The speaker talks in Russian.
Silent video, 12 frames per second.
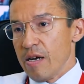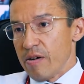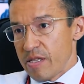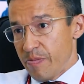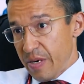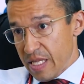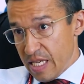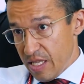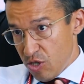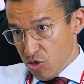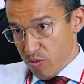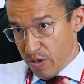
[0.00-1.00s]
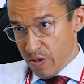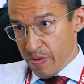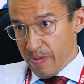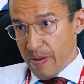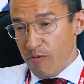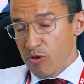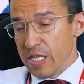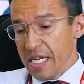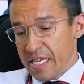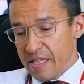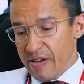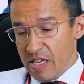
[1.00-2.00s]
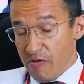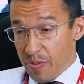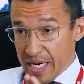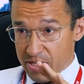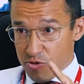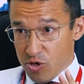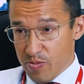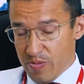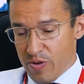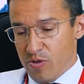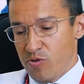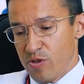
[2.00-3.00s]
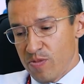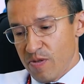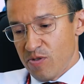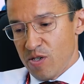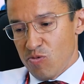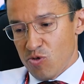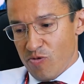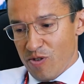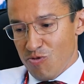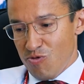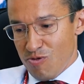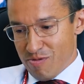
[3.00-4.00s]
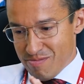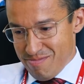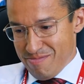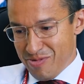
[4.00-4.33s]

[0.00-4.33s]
Это про тренды, что мы их понимаем. Вот третье, давайте в практику теперь переходим, совсем уже в такую